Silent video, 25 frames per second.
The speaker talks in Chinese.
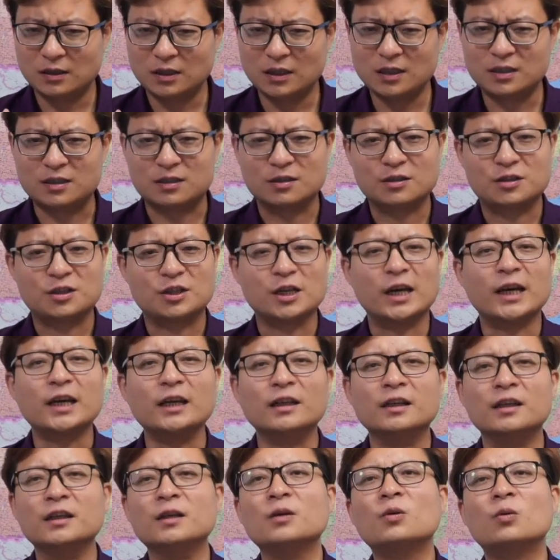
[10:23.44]
一纸协
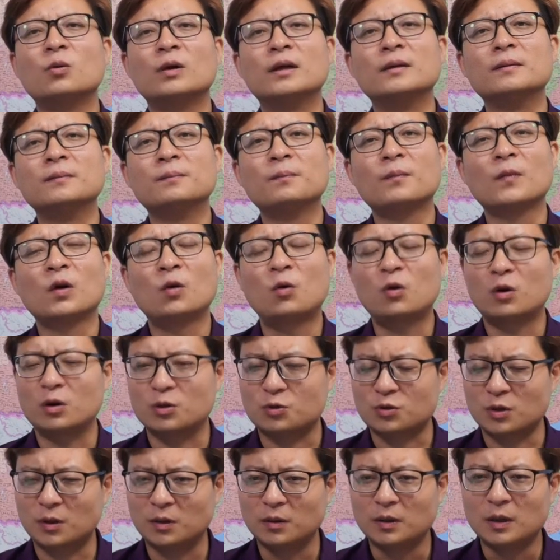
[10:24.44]
议离婚，或者
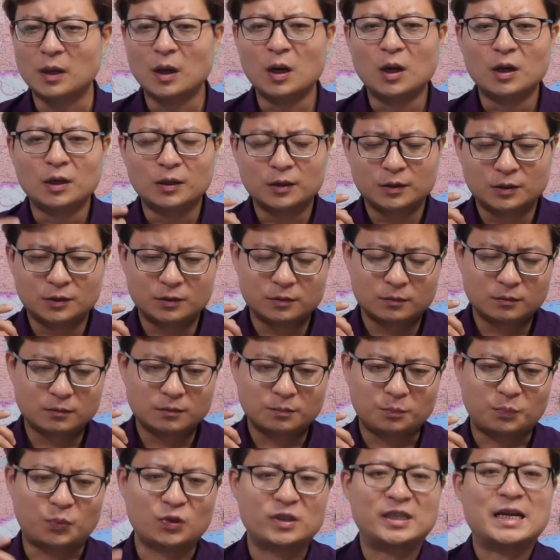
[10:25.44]
说
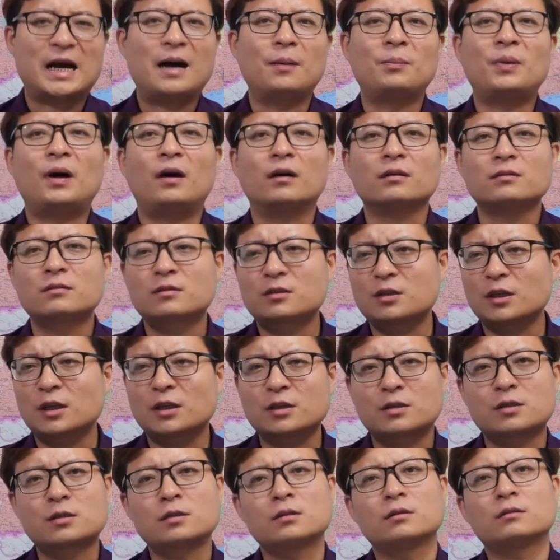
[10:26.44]
不家暴，这
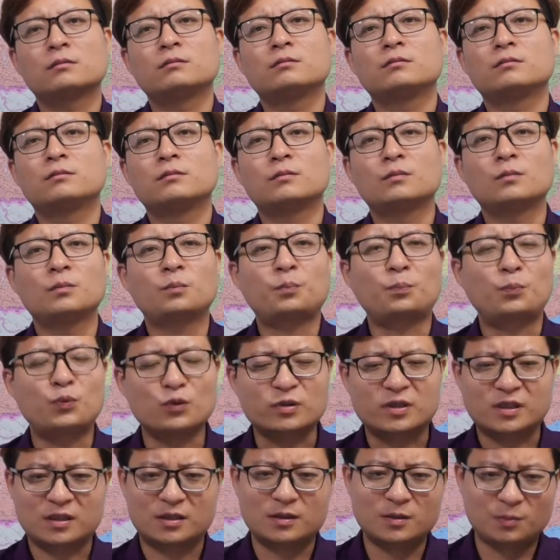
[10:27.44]
个是。
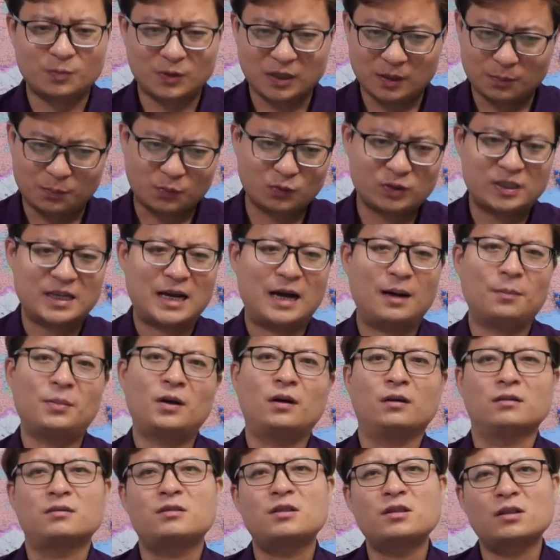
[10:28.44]
不撕逼不家
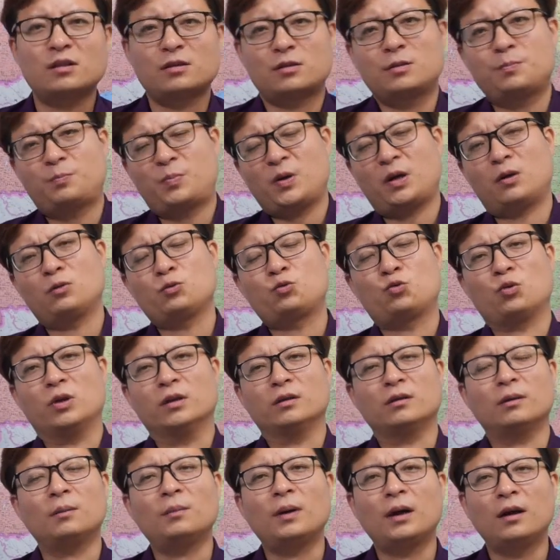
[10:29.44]
暴，这个是标
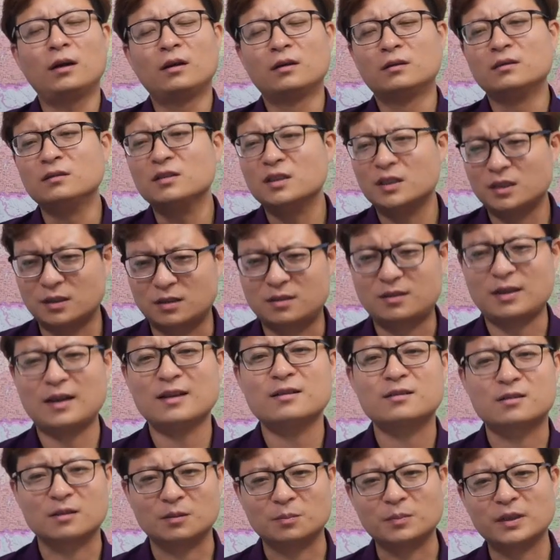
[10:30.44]
准的嘛？你
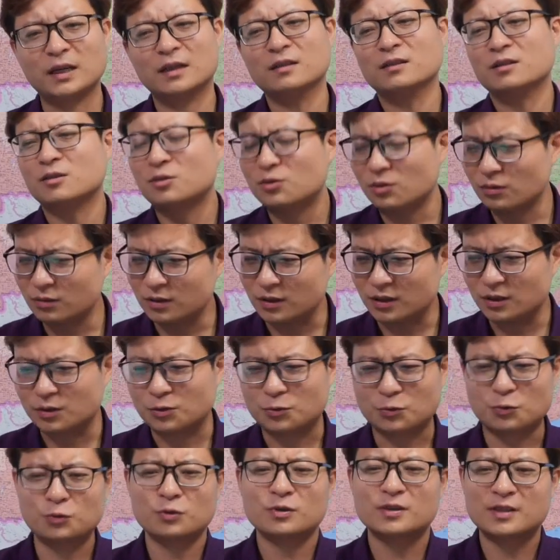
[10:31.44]
再怎么样，你就是你
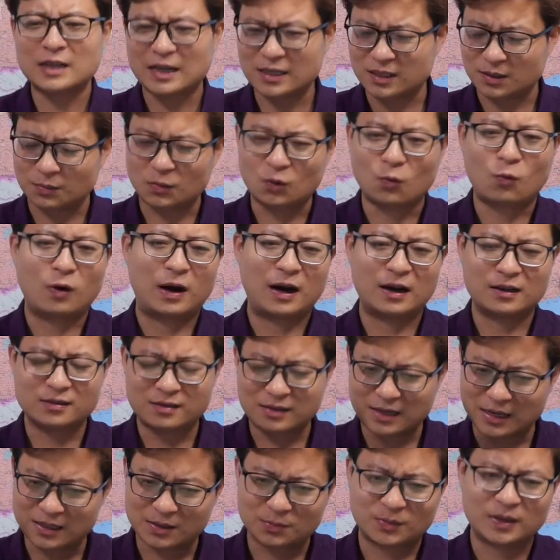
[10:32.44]
去再怎么玩，
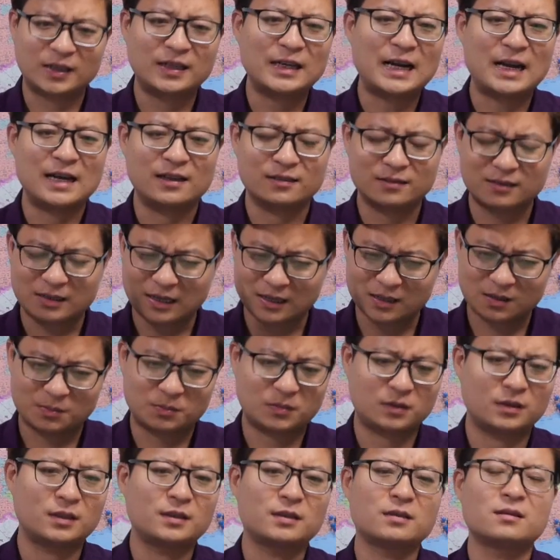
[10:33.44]
再怎么浪，再怎
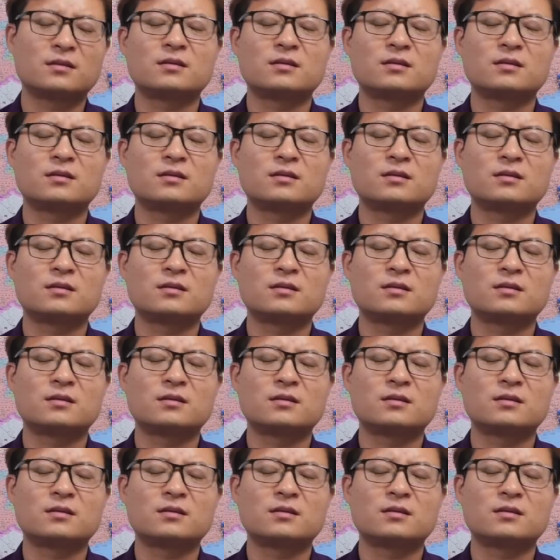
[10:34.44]
么，